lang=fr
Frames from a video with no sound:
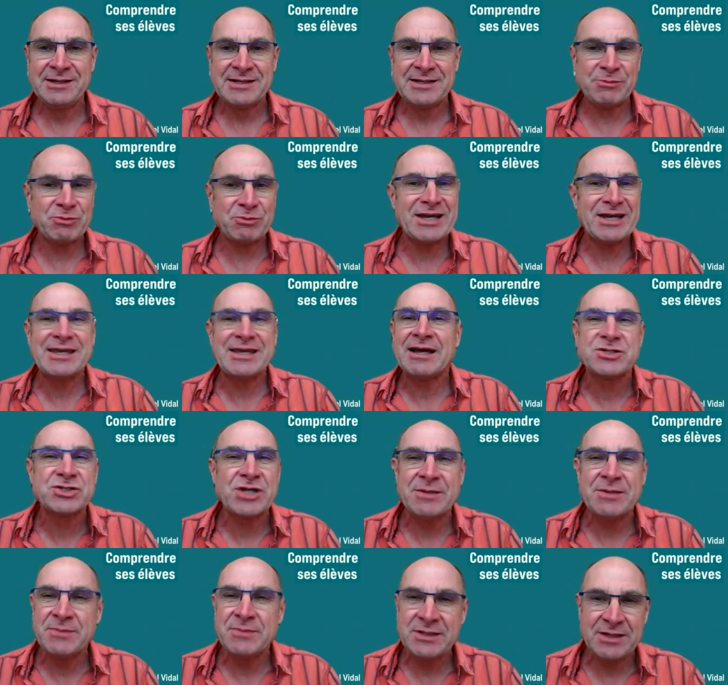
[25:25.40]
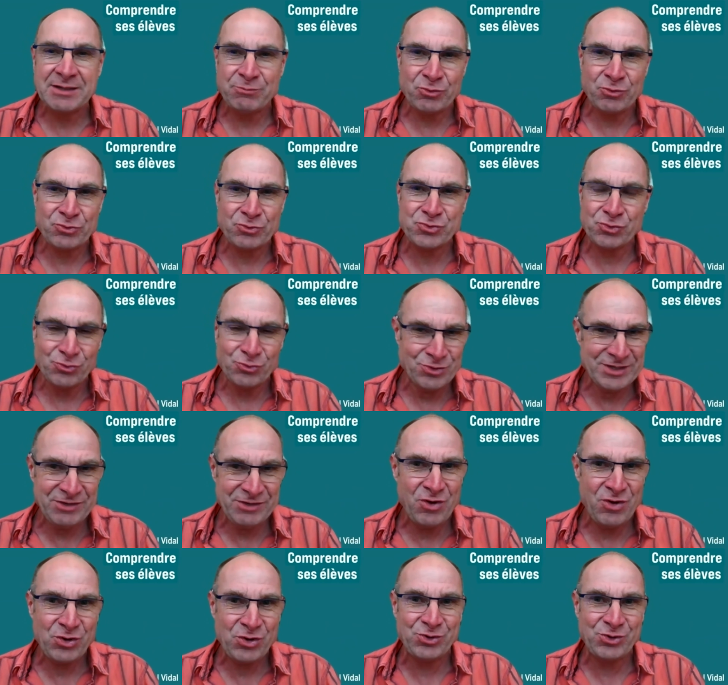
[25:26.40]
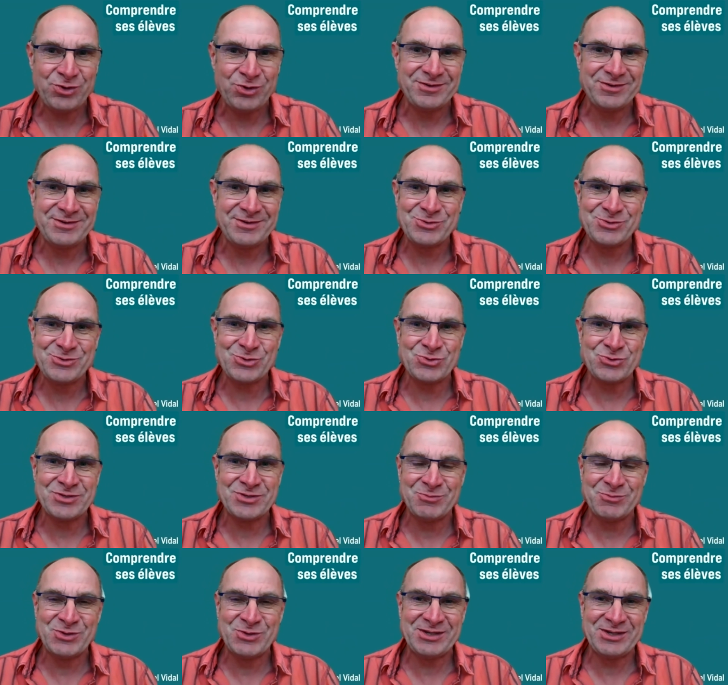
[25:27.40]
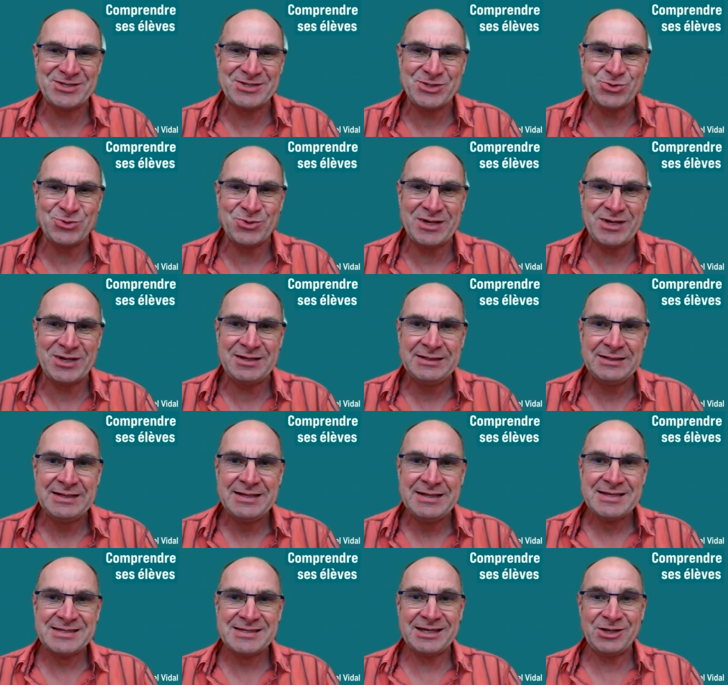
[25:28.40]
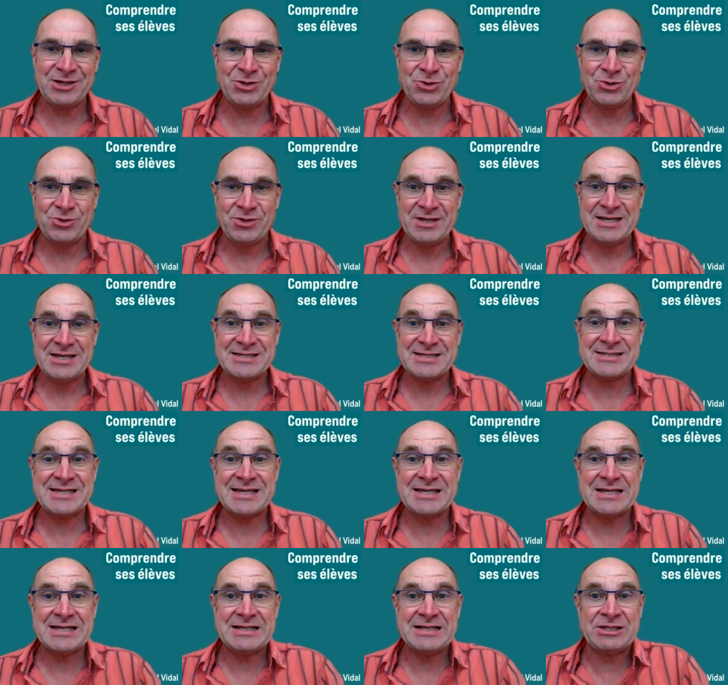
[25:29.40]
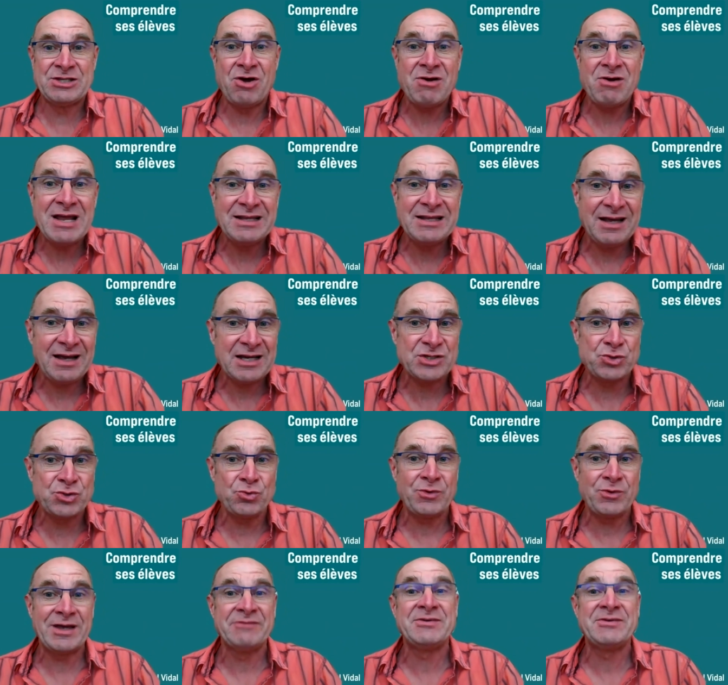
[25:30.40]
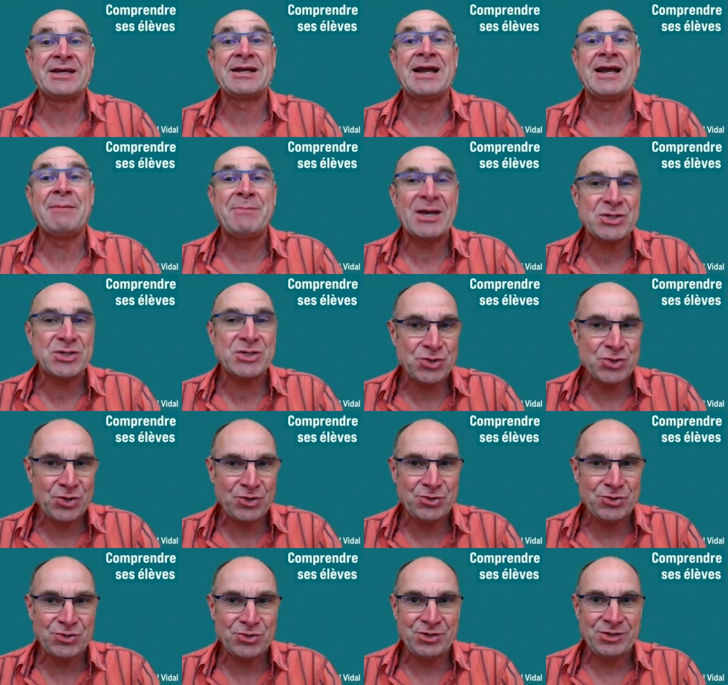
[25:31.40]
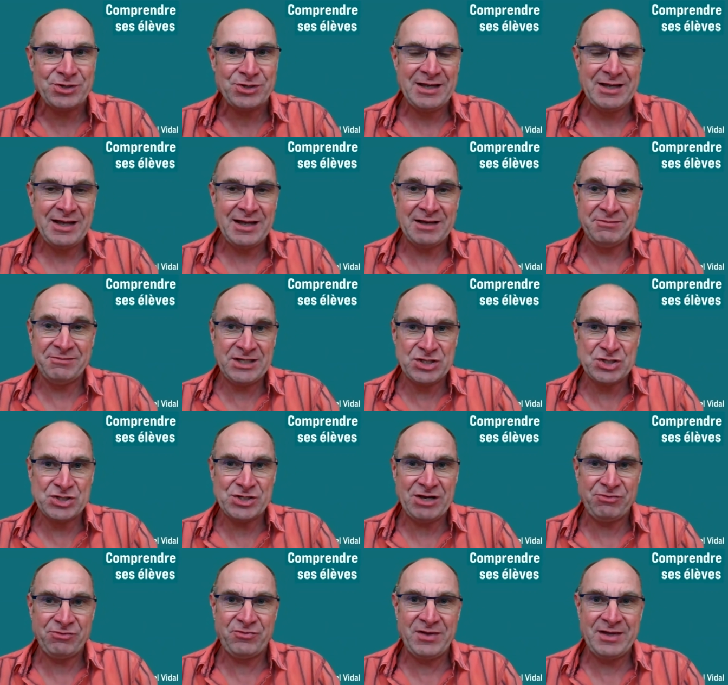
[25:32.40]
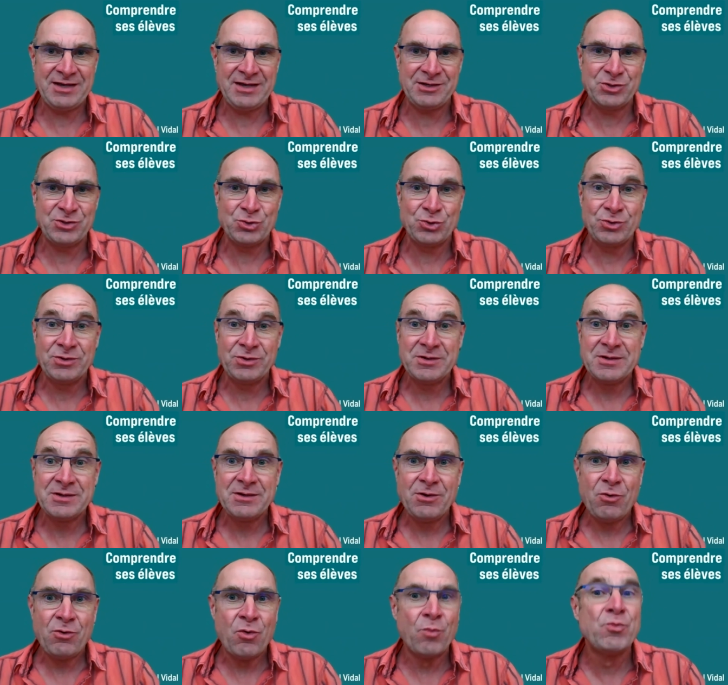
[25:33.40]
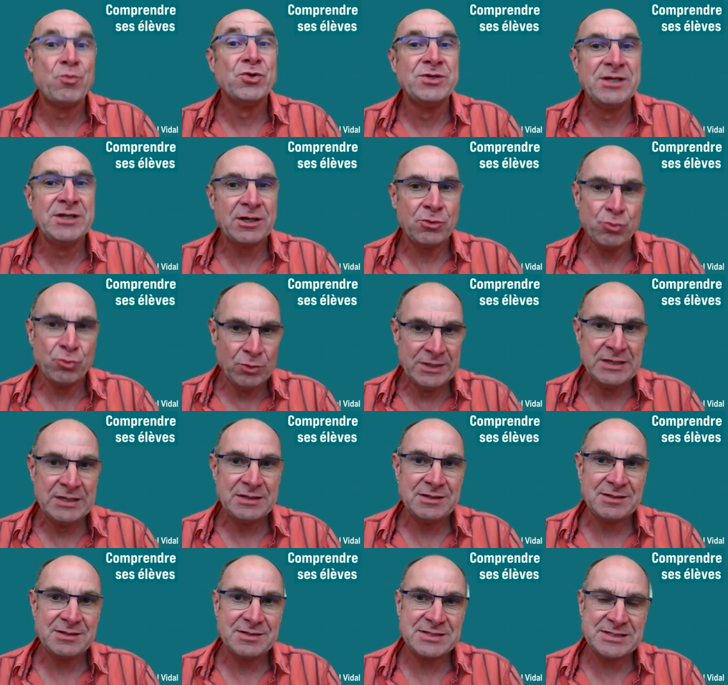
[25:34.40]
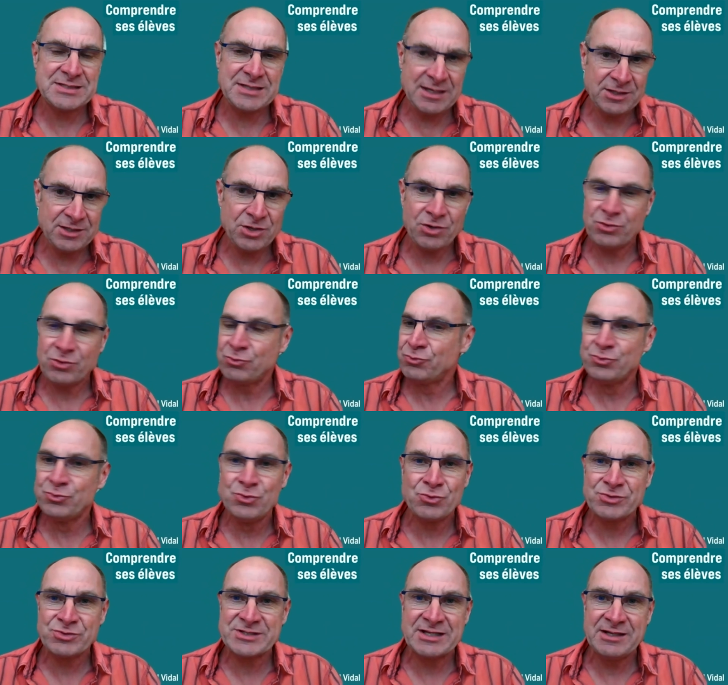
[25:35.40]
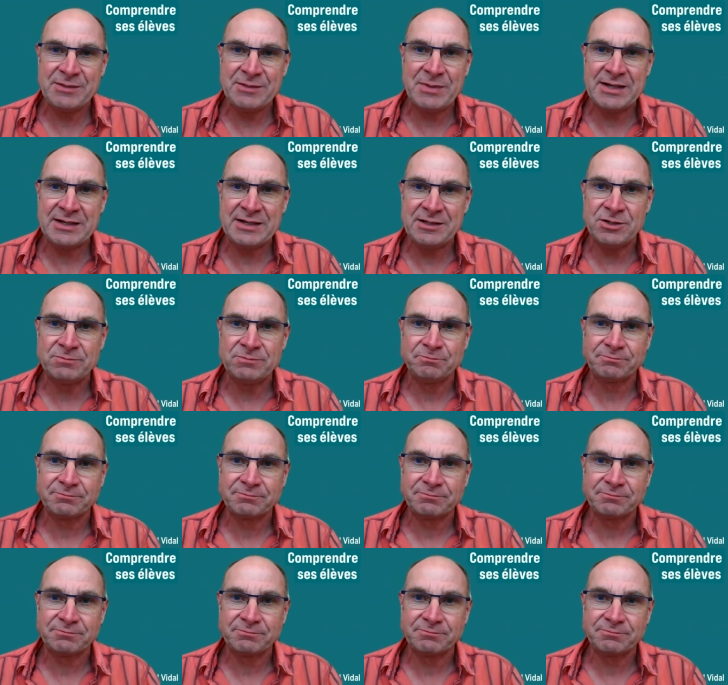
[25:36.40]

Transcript: C'est pour ça qu'il n'y a jamais de réponse univoque sur ce type de questions-là. C'est que c'est dans l'interaction et avec la personne avec qui j'ai affaire que on peut dire oui, c'est aidant ou non, ça n'est pas aidant.